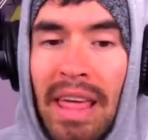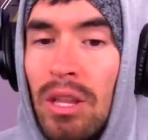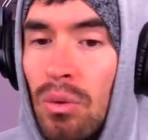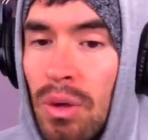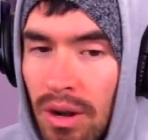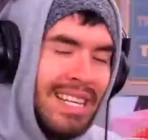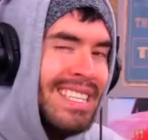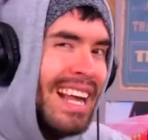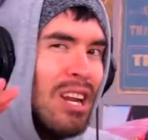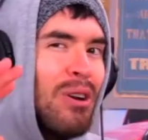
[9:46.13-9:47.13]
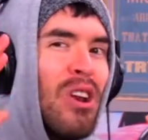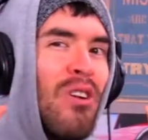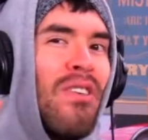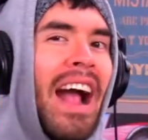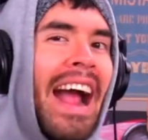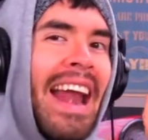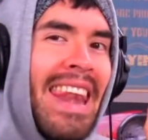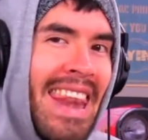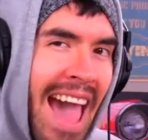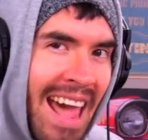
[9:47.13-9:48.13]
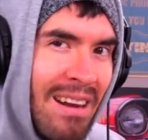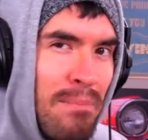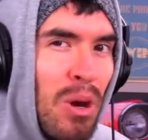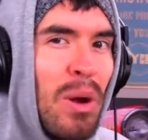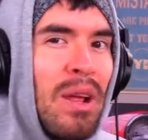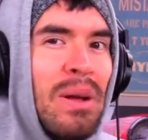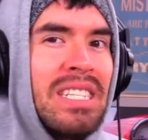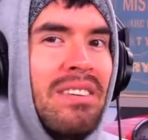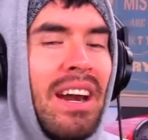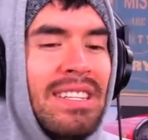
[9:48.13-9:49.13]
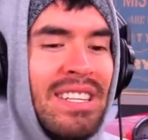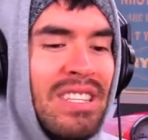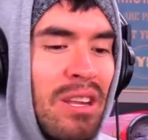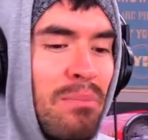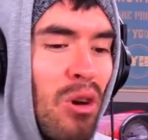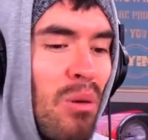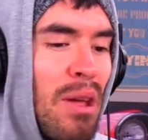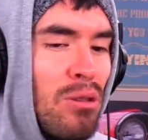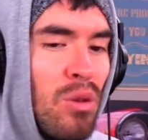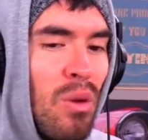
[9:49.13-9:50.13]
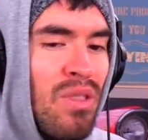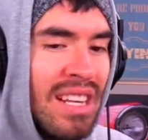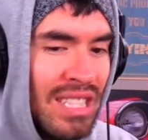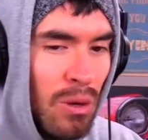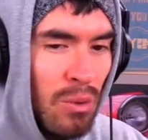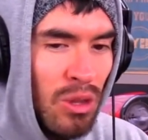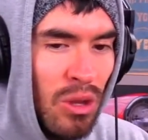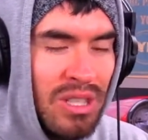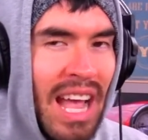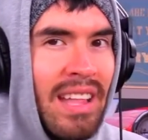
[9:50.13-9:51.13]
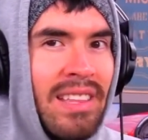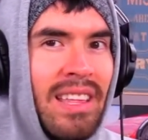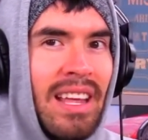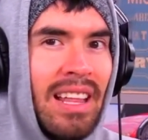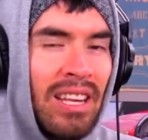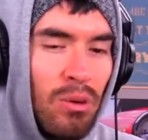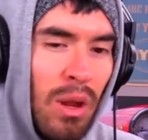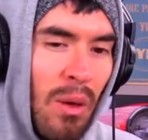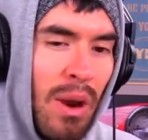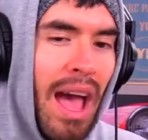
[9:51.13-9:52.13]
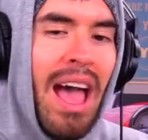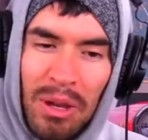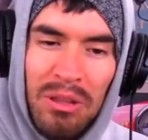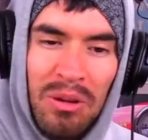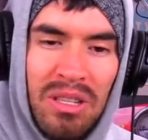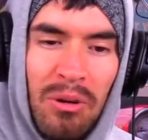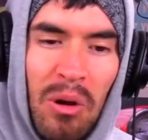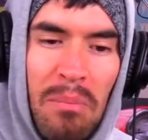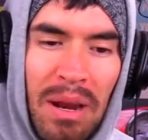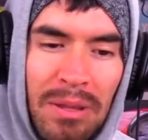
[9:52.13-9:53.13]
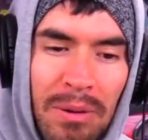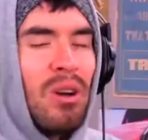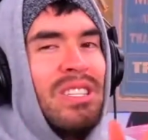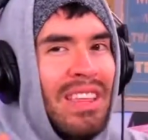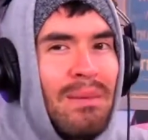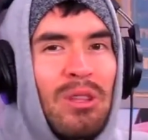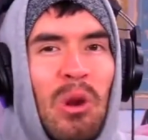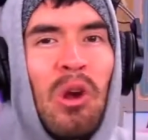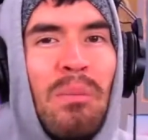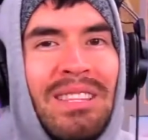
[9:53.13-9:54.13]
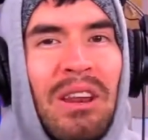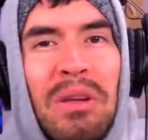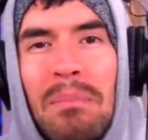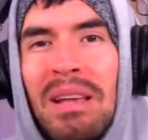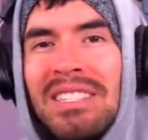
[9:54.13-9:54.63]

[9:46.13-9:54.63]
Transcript: para destruirlo. Quizá creo que no va a ganar, pero creo que sí va a resistir por lo menos unos 10 segundos antes de que la trituradora lo destroce por completo. Pero no sé, dime tú en los comentarios qué